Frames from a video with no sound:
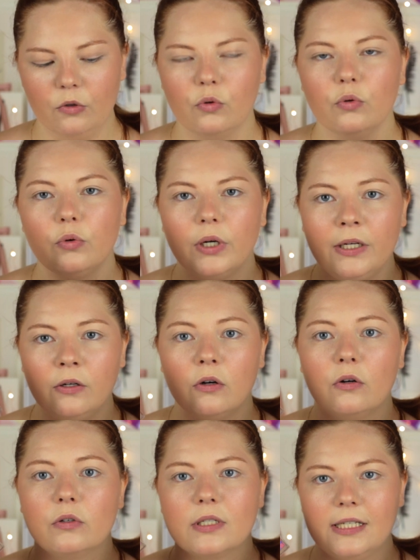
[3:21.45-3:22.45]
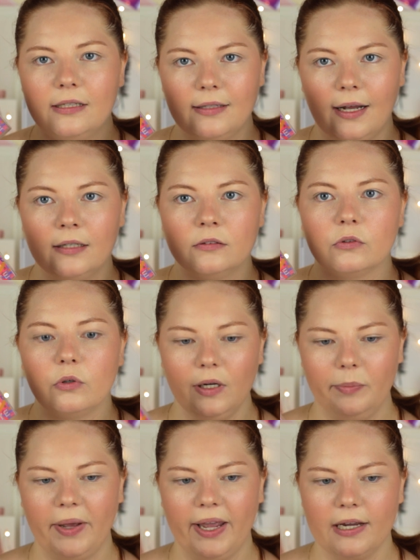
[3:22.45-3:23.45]
curino così tanto
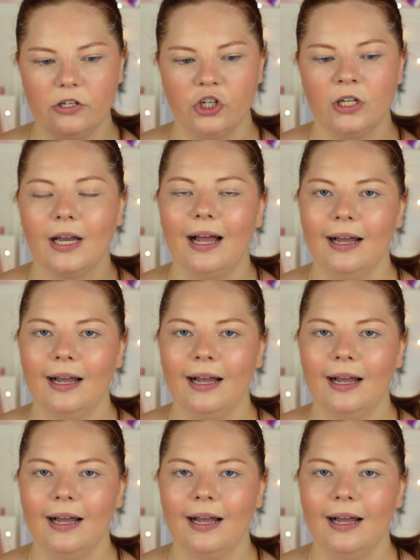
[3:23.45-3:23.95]
il packaging,